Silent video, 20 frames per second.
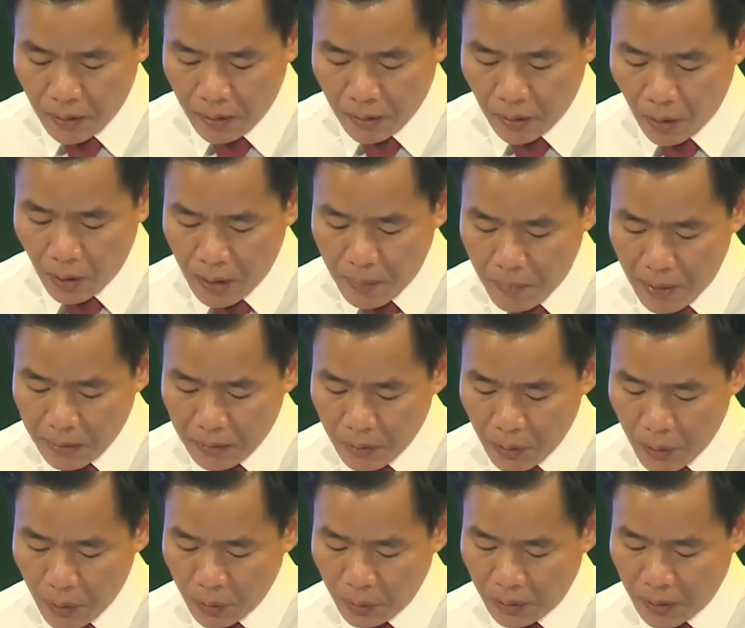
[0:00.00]
Đó là mặc
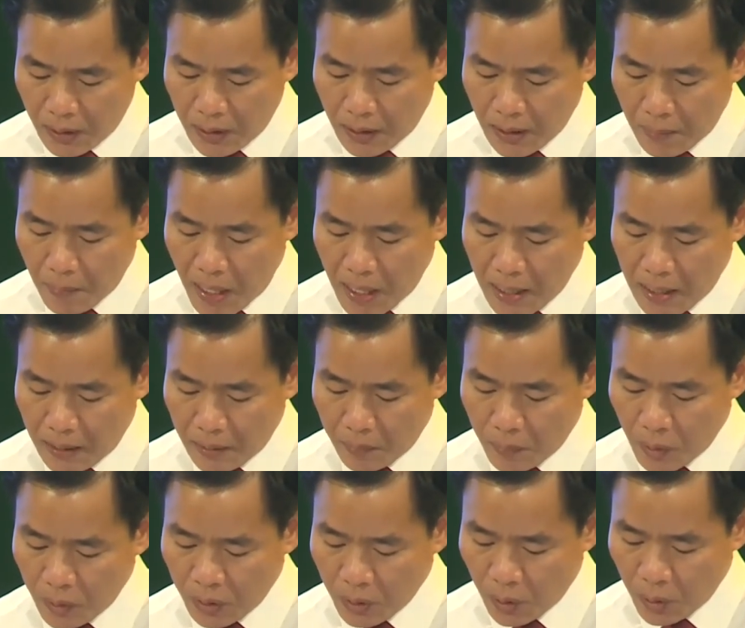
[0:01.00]
dù tỉnh đã ban hành
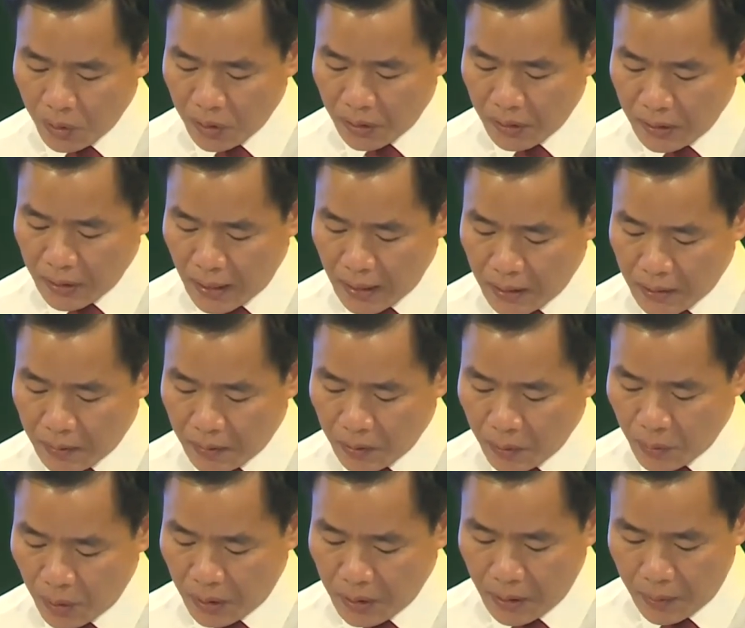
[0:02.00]
một số chính sách
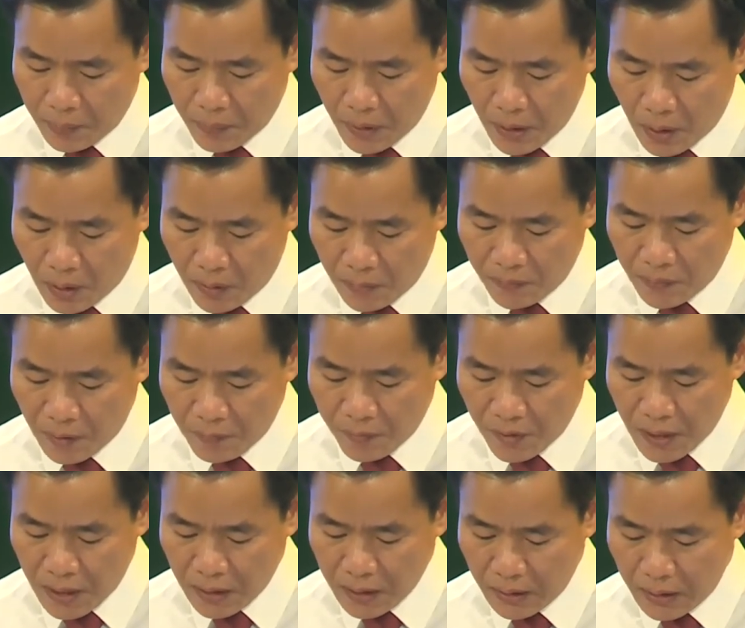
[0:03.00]
doanh nghiệp nhỏ và
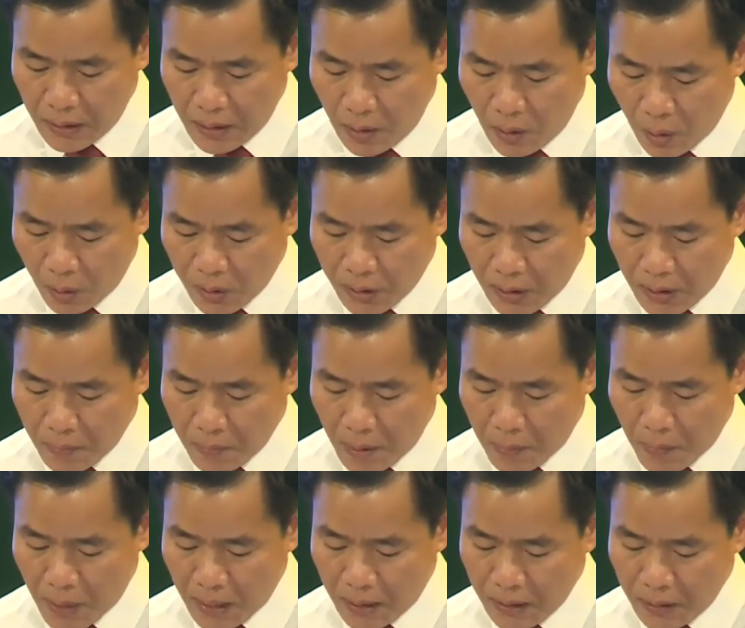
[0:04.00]
vừa như hỗ trợ
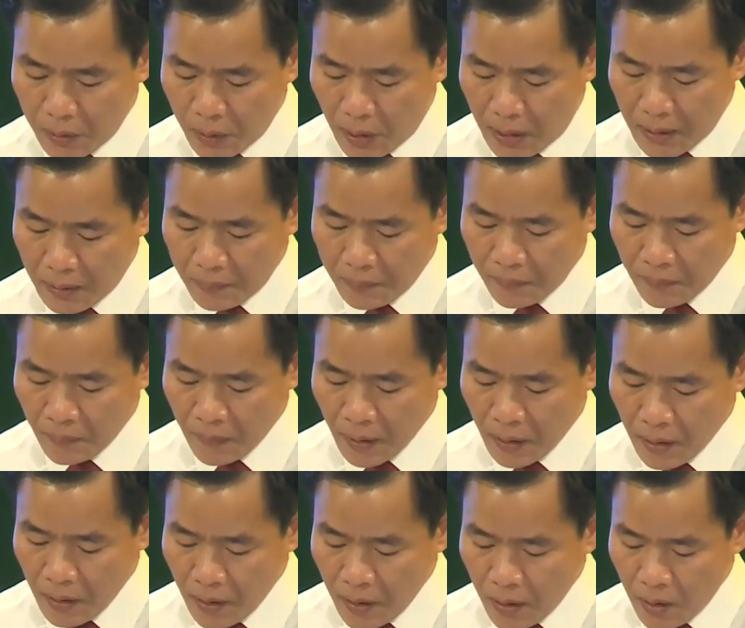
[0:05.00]
mặt bằng kinh doanh,
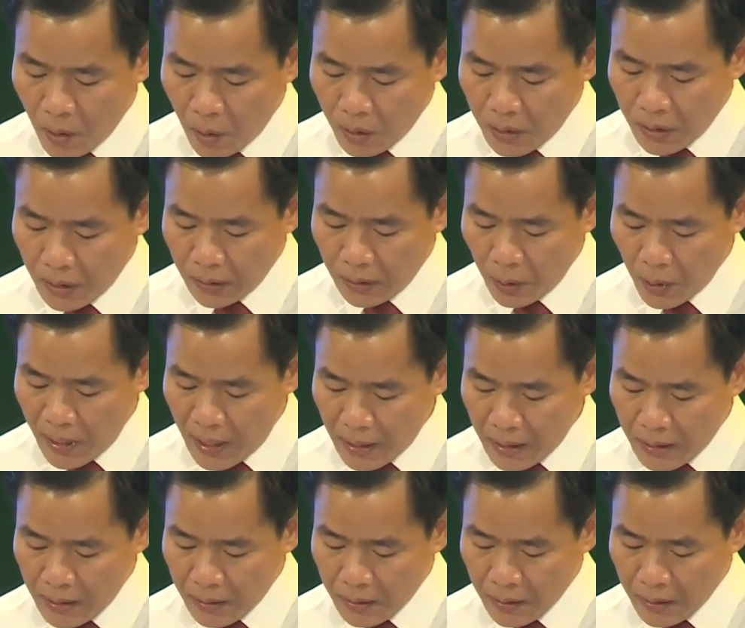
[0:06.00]
hỗ trợ thuế đất,
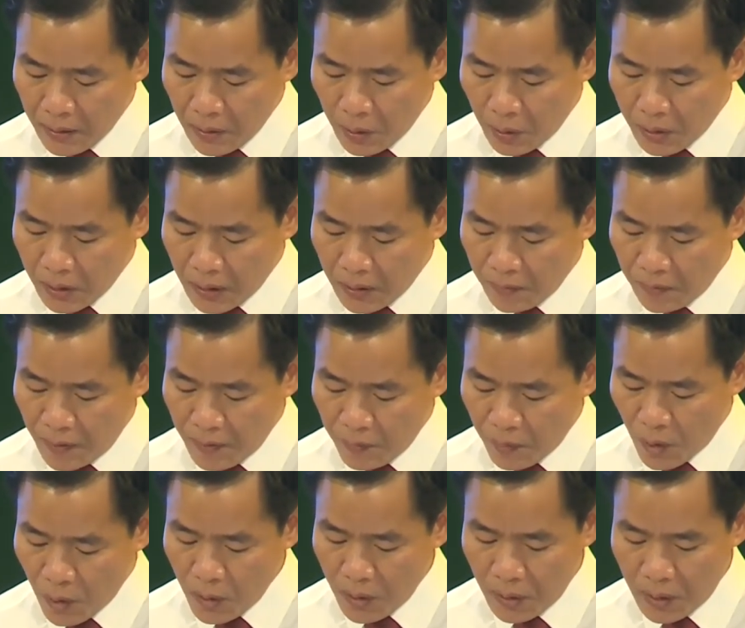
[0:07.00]
hỗ trợ vay
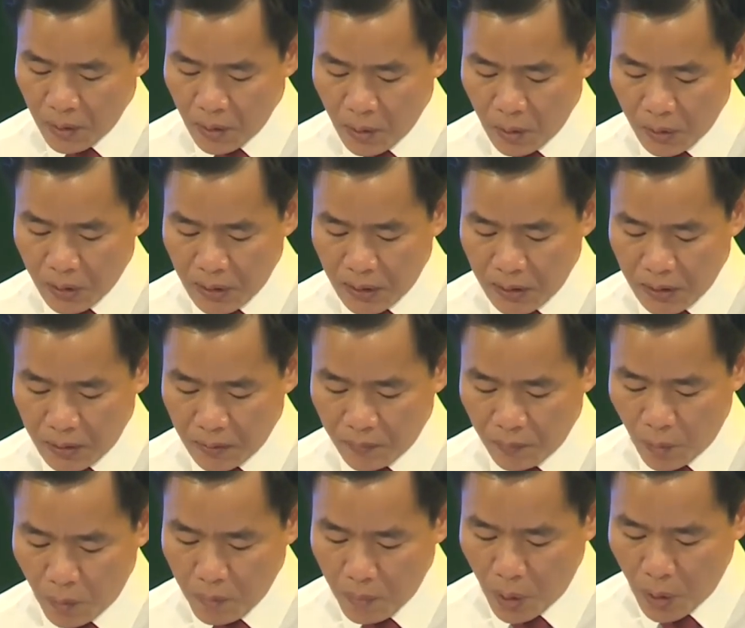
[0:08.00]
vốn, hỗ trợ
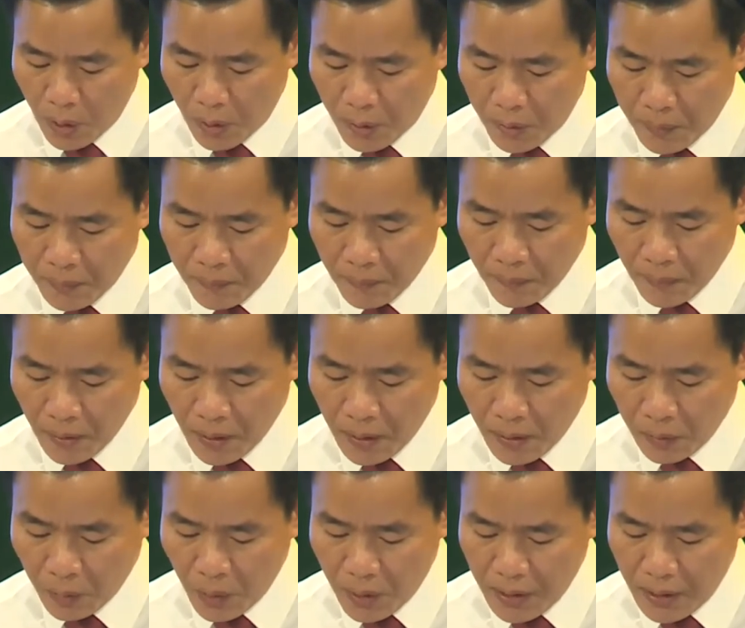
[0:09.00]
vốn mồi.
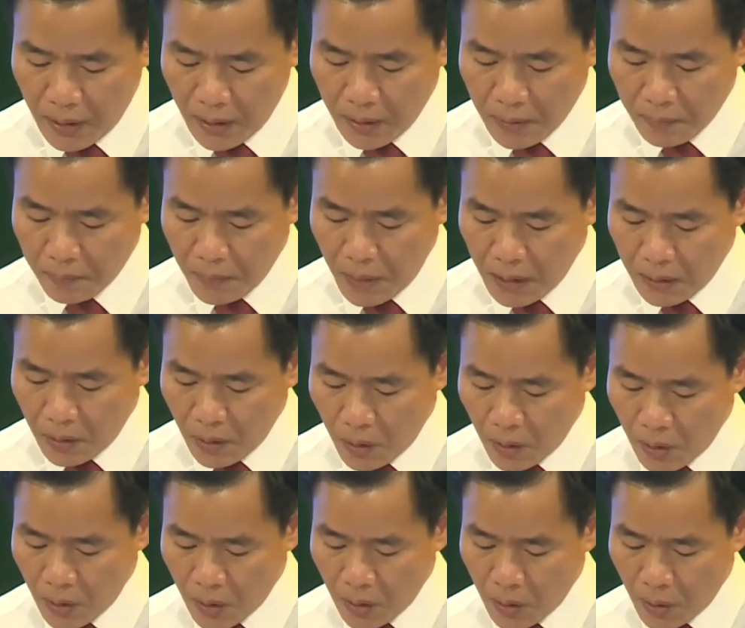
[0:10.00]
Tuy nhiên, mức
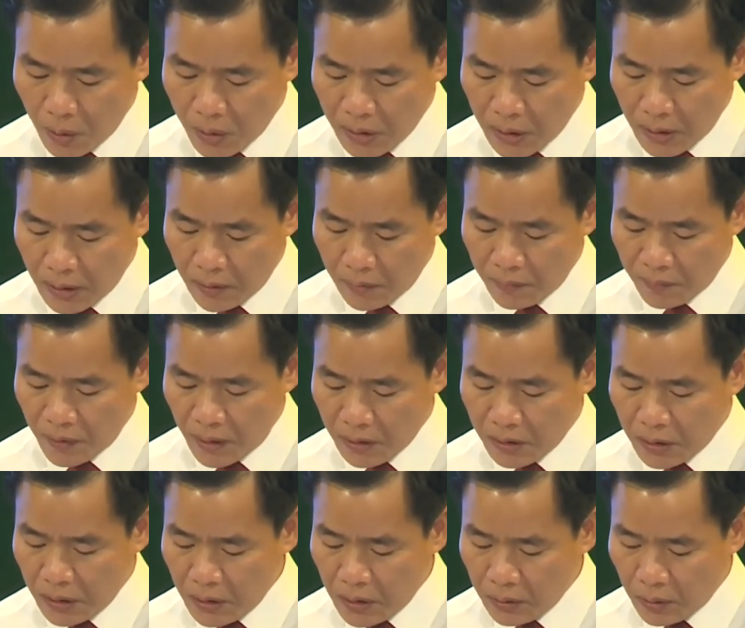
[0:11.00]
độ hỗ trợ vẫn
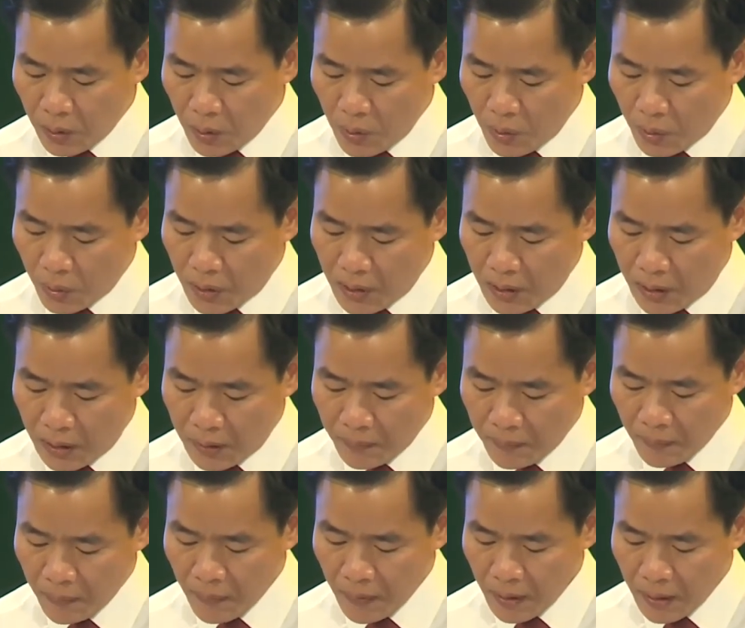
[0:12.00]
chưa thu hút được
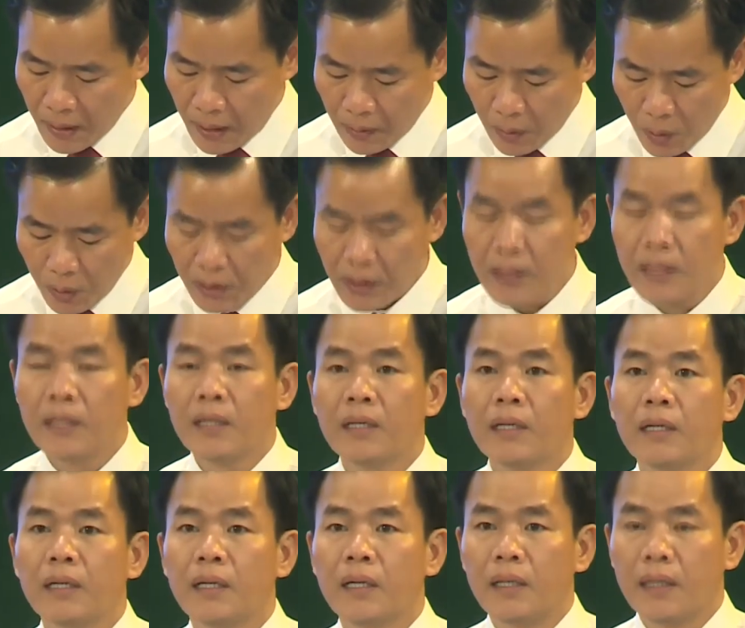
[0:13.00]
các đối tượng
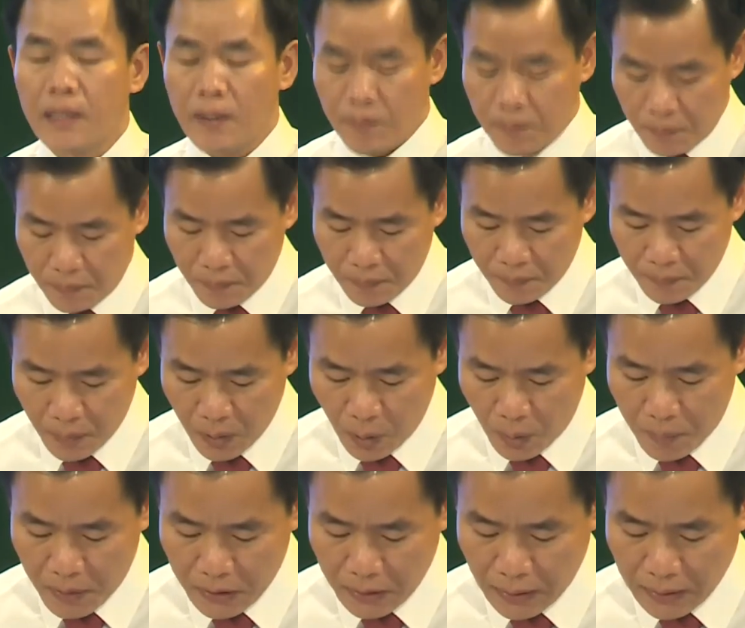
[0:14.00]
khởi nghiệp đổi
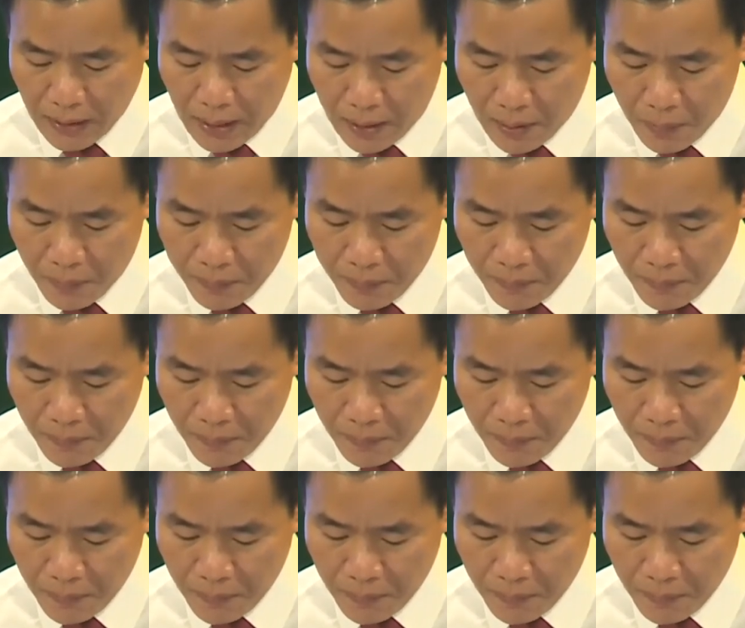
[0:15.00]
mới sáng tạo.